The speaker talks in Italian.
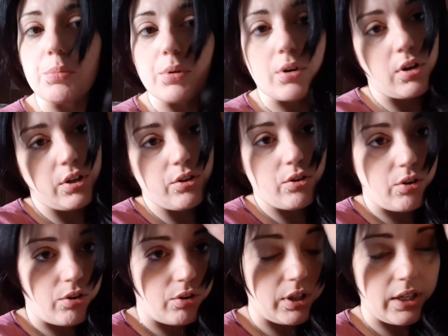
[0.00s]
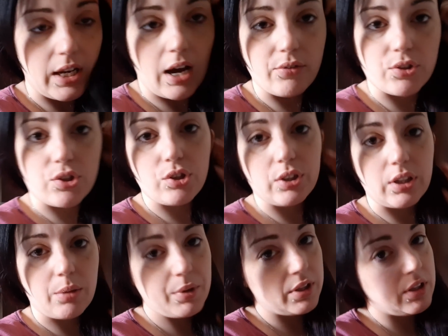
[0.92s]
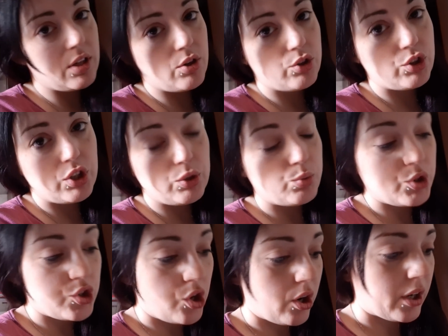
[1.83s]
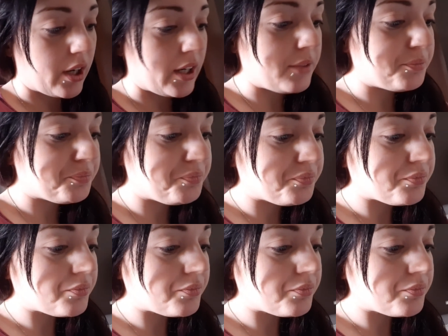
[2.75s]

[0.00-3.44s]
però io li lavo solitamente ogni due giorni.